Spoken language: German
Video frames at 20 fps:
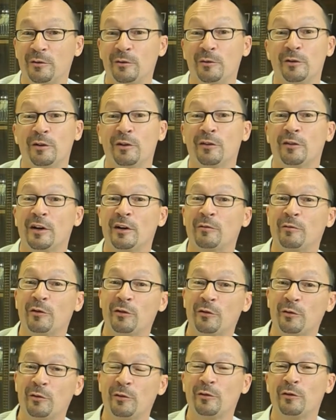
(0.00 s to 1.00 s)
oder sagen wir
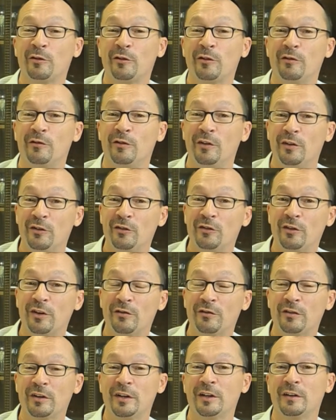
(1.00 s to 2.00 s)
so unser
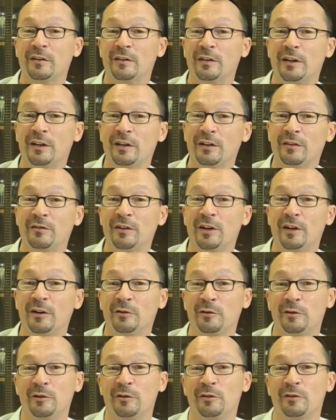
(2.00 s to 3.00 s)
wissenschaftliches
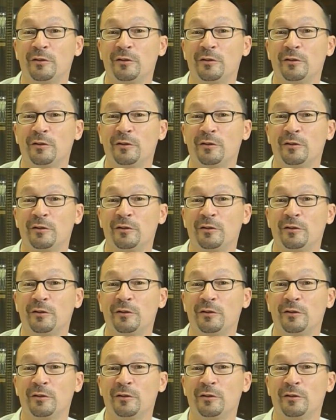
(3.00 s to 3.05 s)
Handwerk oder